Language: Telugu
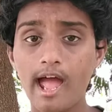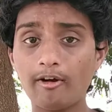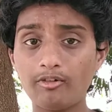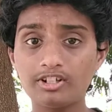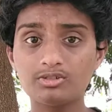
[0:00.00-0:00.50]

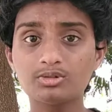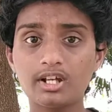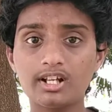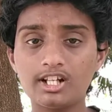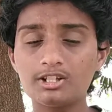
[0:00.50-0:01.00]
అండ్ ఫ్రెండ్స్
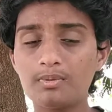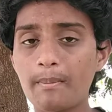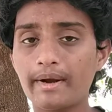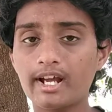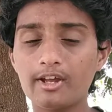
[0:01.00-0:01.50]
చూసారుగా డిస్ప్లే
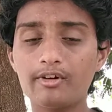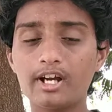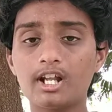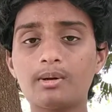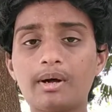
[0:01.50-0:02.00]
పరంగా ఇవి
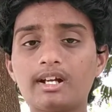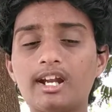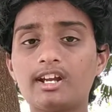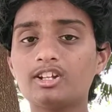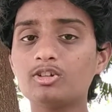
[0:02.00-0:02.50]
రెండు అనమాట
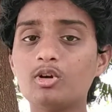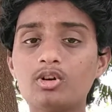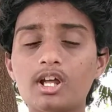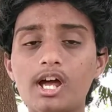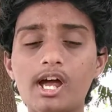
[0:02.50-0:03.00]
అండ్ ఇందులో
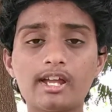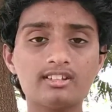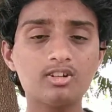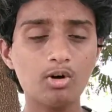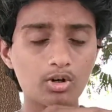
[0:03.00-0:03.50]
ఉన్న
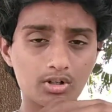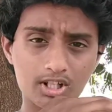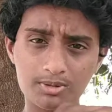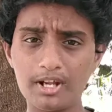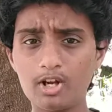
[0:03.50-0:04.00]
ఇందులో
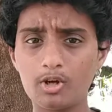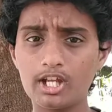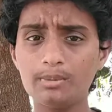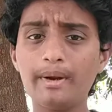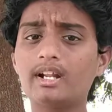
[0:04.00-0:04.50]
డిస్ప్లేలో
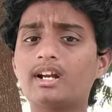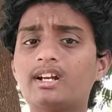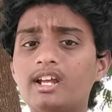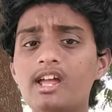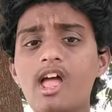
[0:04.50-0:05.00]
ఏది బెటర్
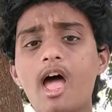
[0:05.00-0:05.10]
అంటే